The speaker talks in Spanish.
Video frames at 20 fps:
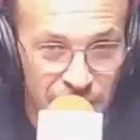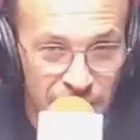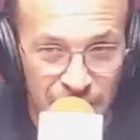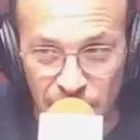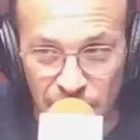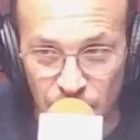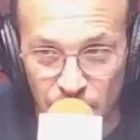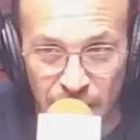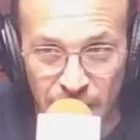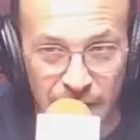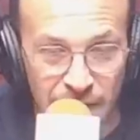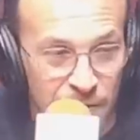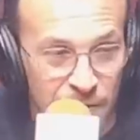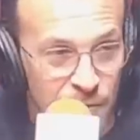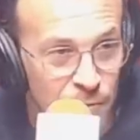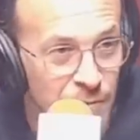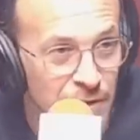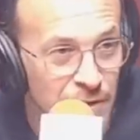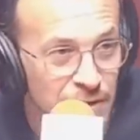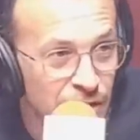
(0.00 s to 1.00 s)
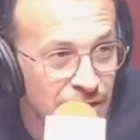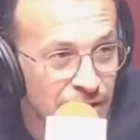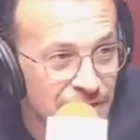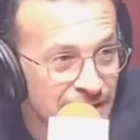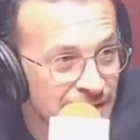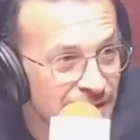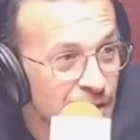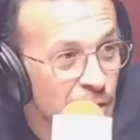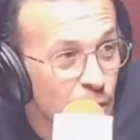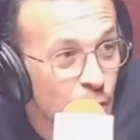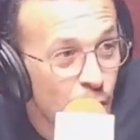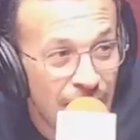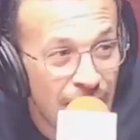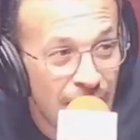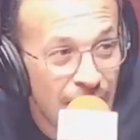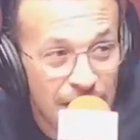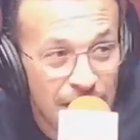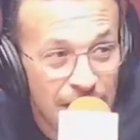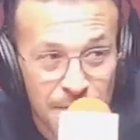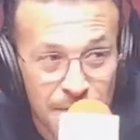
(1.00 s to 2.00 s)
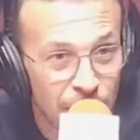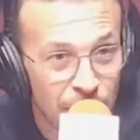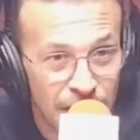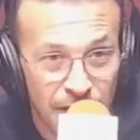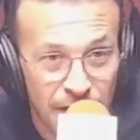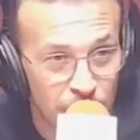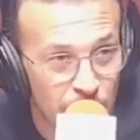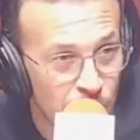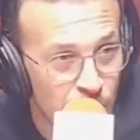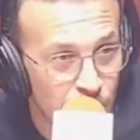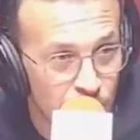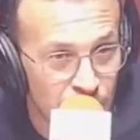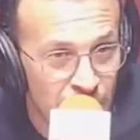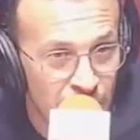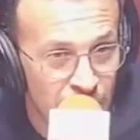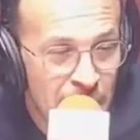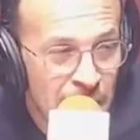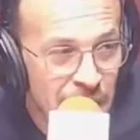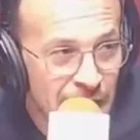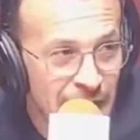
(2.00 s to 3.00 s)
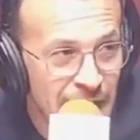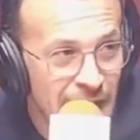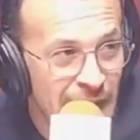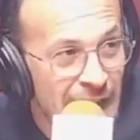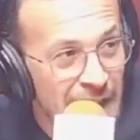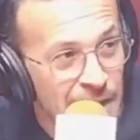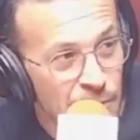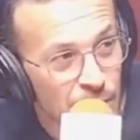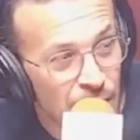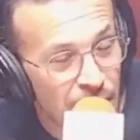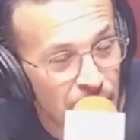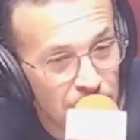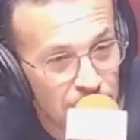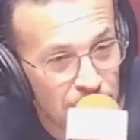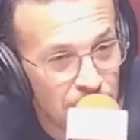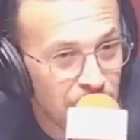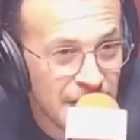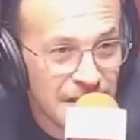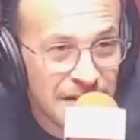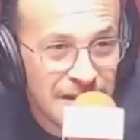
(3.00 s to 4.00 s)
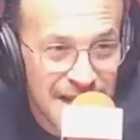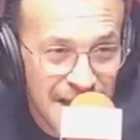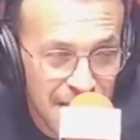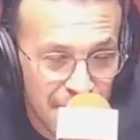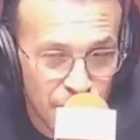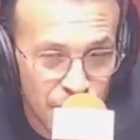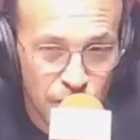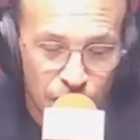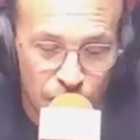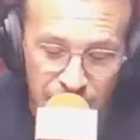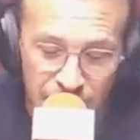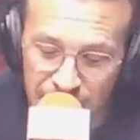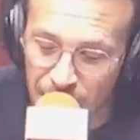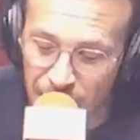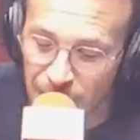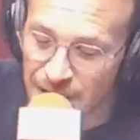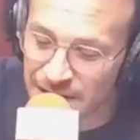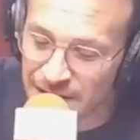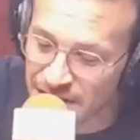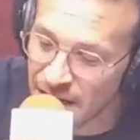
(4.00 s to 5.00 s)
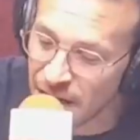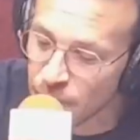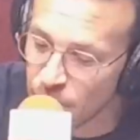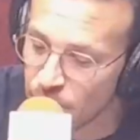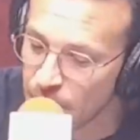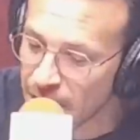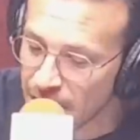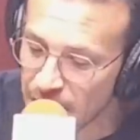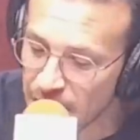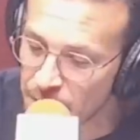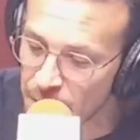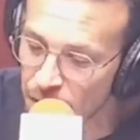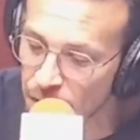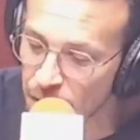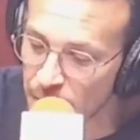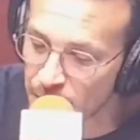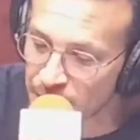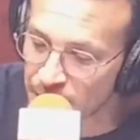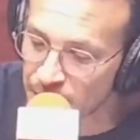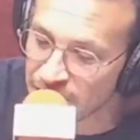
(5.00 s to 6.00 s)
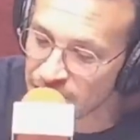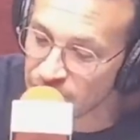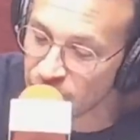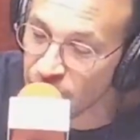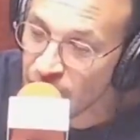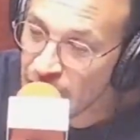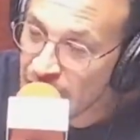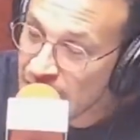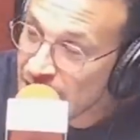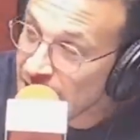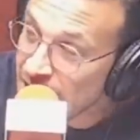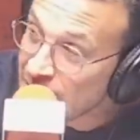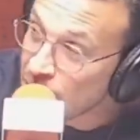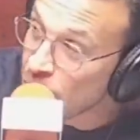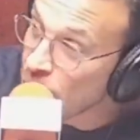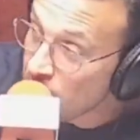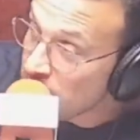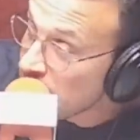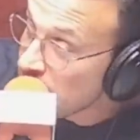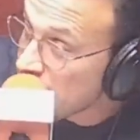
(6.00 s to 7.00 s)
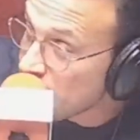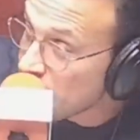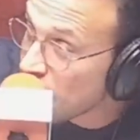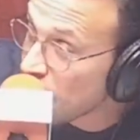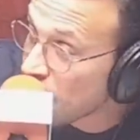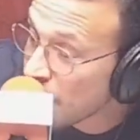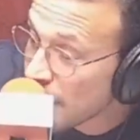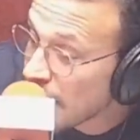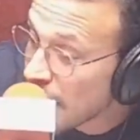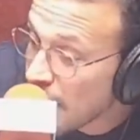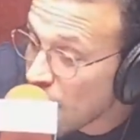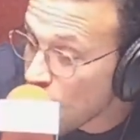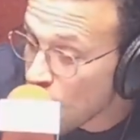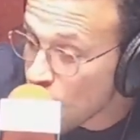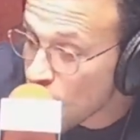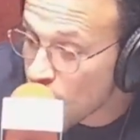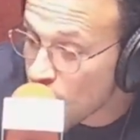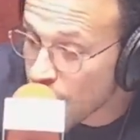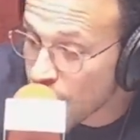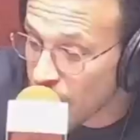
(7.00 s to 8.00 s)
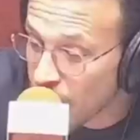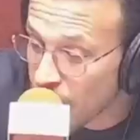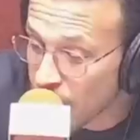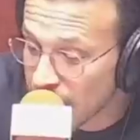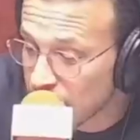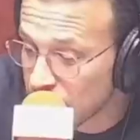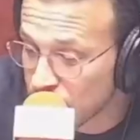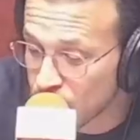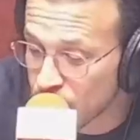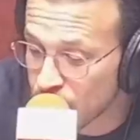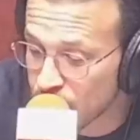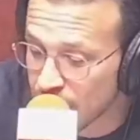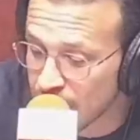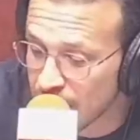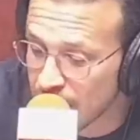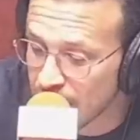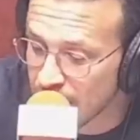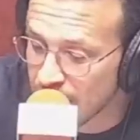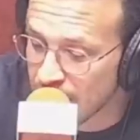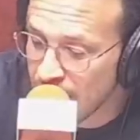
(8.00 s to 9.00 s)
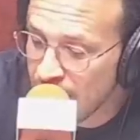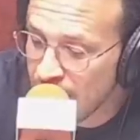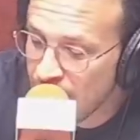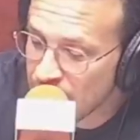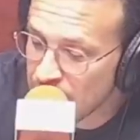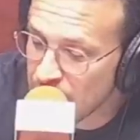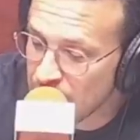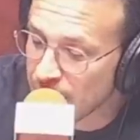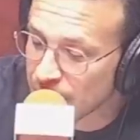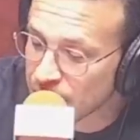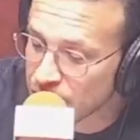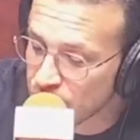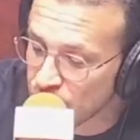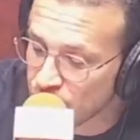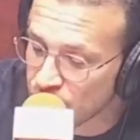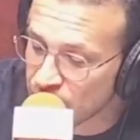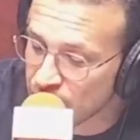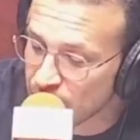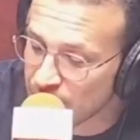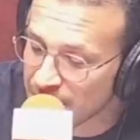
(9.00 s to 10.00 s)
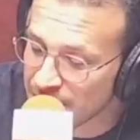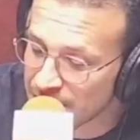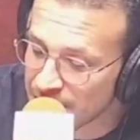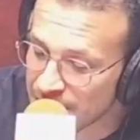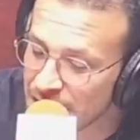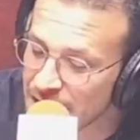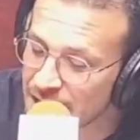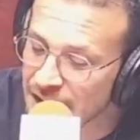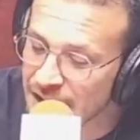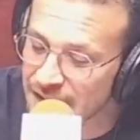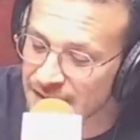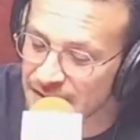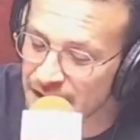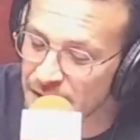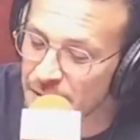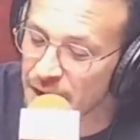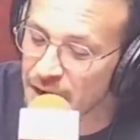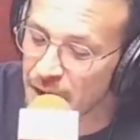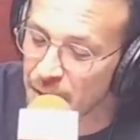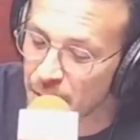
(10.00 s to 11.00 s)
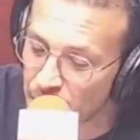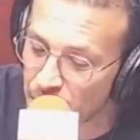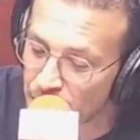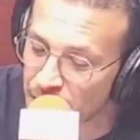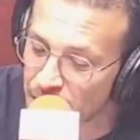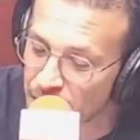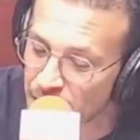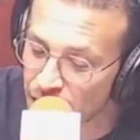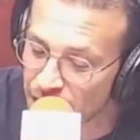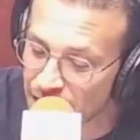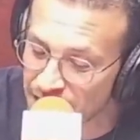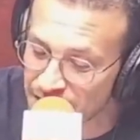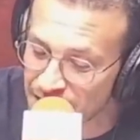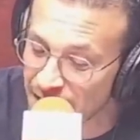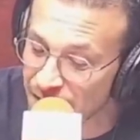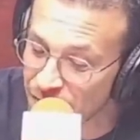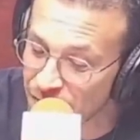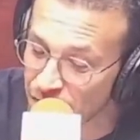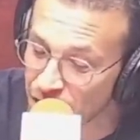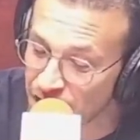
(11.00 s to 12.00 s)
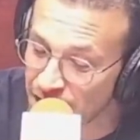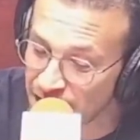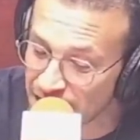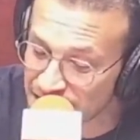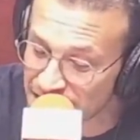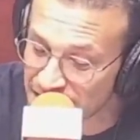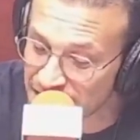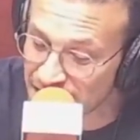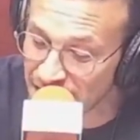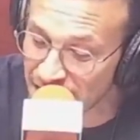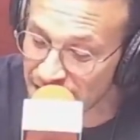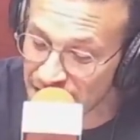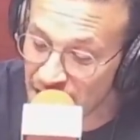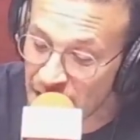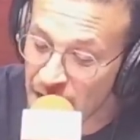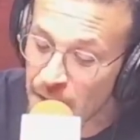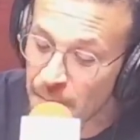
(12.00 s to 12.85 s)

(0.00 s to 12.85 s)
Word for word: Fernando Haddad, su ministro de Hacienda, no hay moneda común, eh, hay un intento de establecer algún mecanismo de compensación. Y lo mismo era humo, esto de que iban todos a Brasil y que se iban a volver con las alforjas llenas.